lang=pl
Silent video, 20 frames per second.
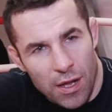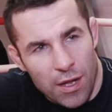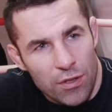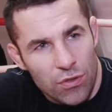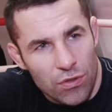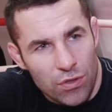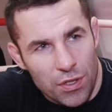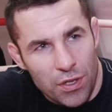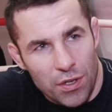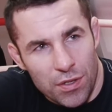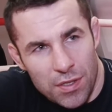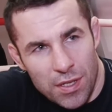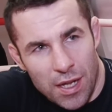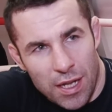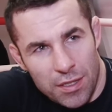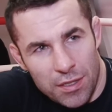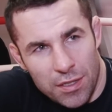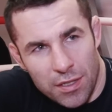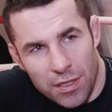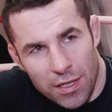drugi
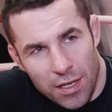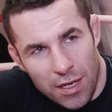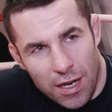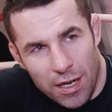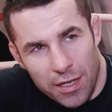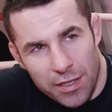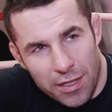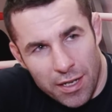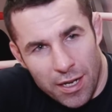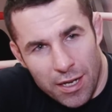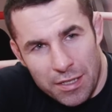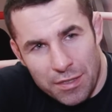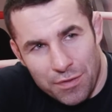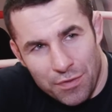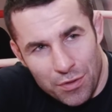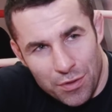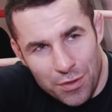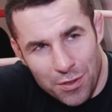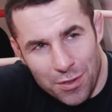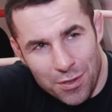ostatni na gali
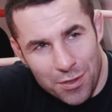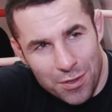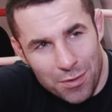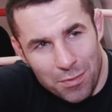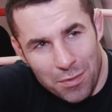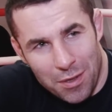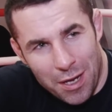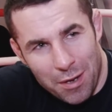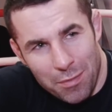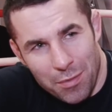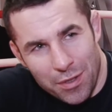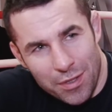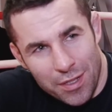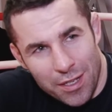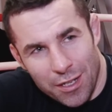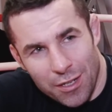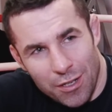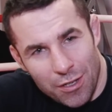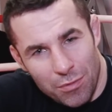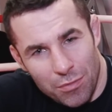KSW z Michałem
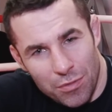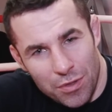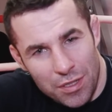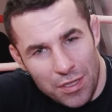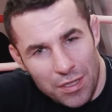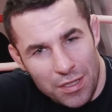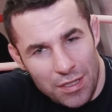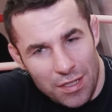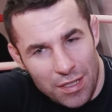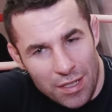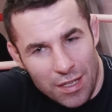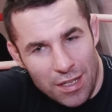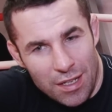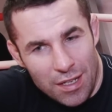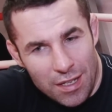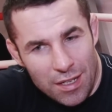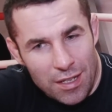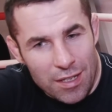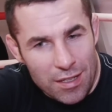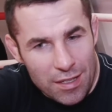Waterlą. I,
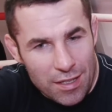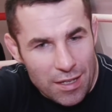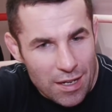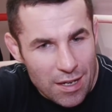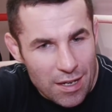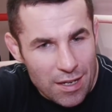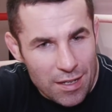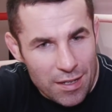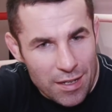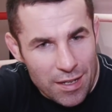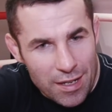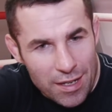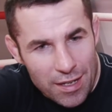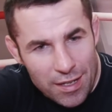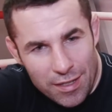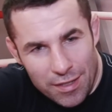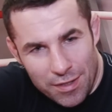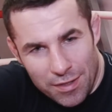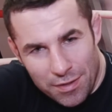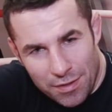ale,
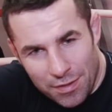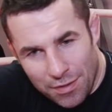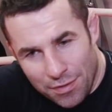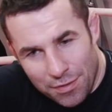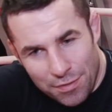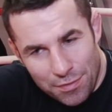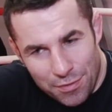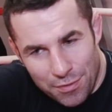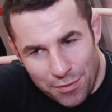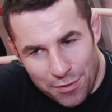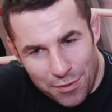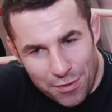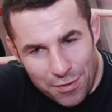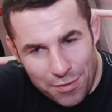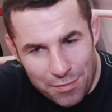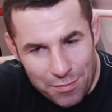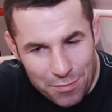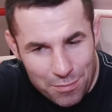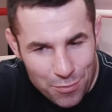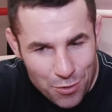ale
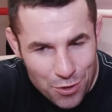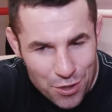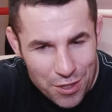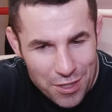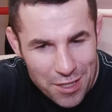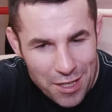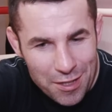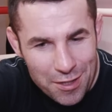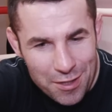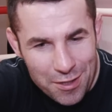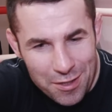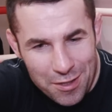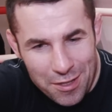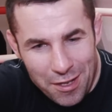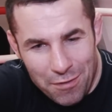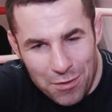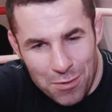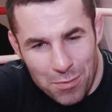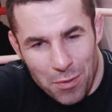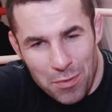może nie,
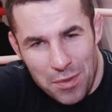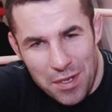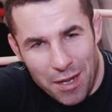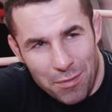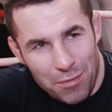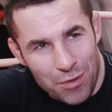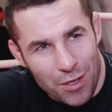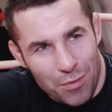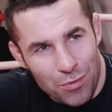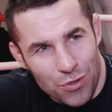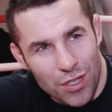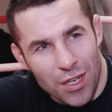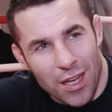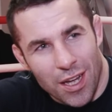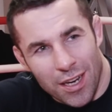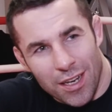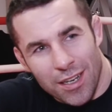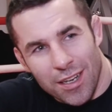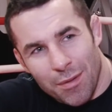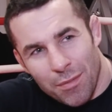nie wspominam dobrze,
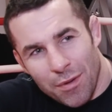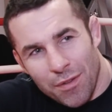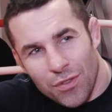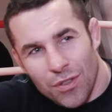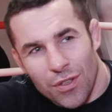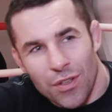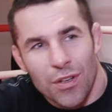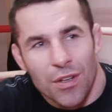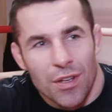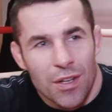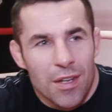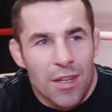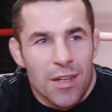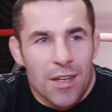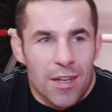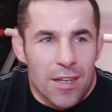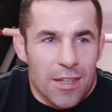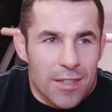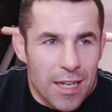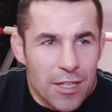ale na pewno
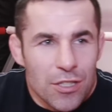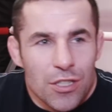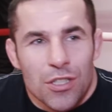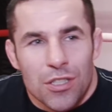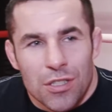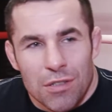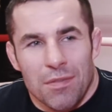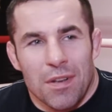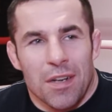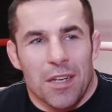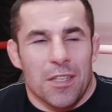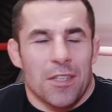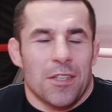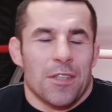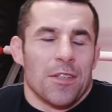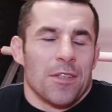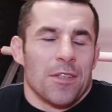najcięższe walki